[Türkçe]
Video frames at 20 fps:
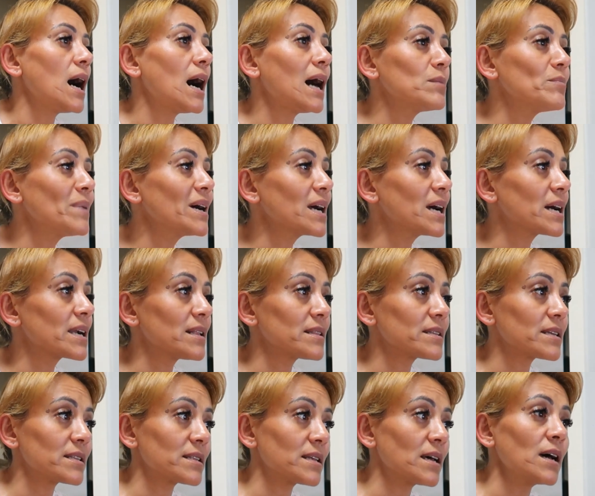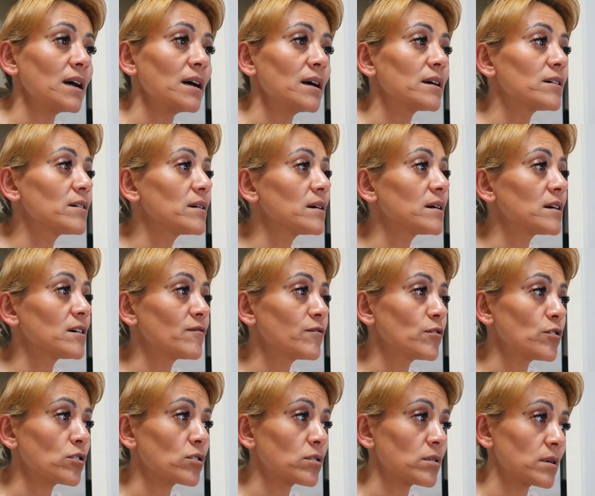Alman kanalda da
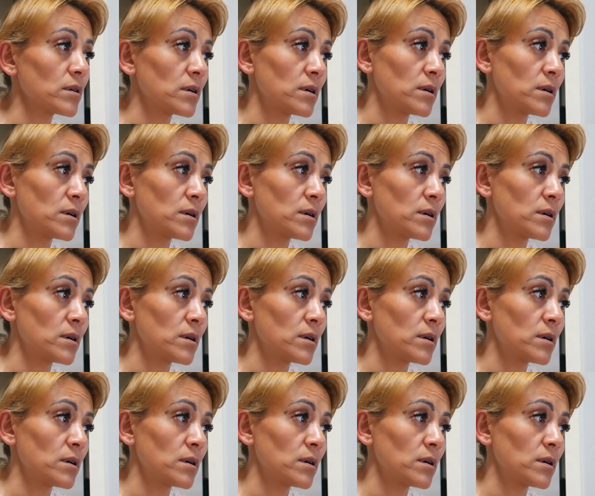e, vlog